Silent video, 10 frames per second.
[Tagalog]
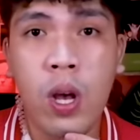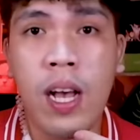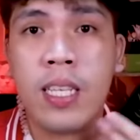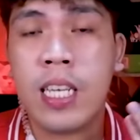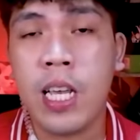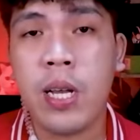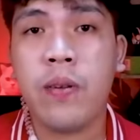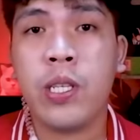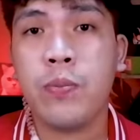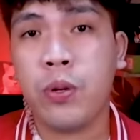has
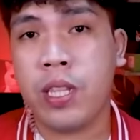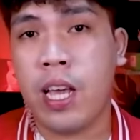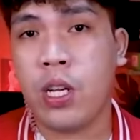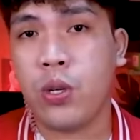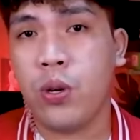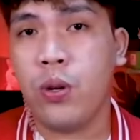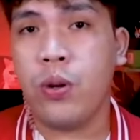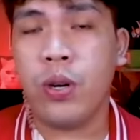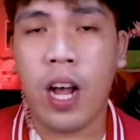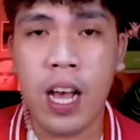ingress protection
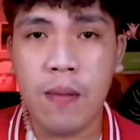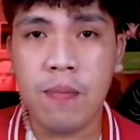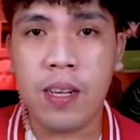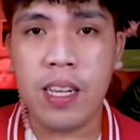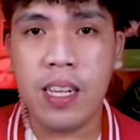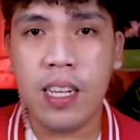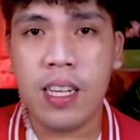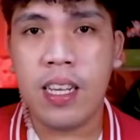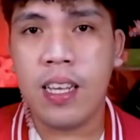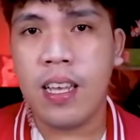or IP
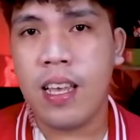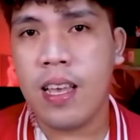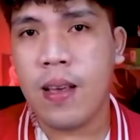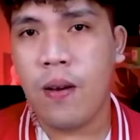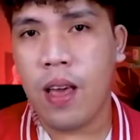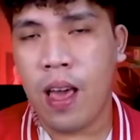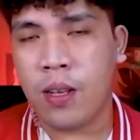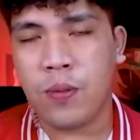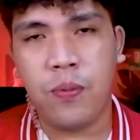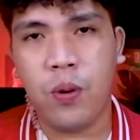
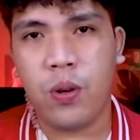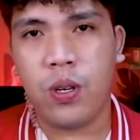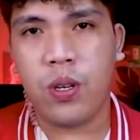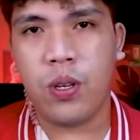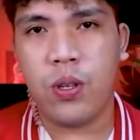X4.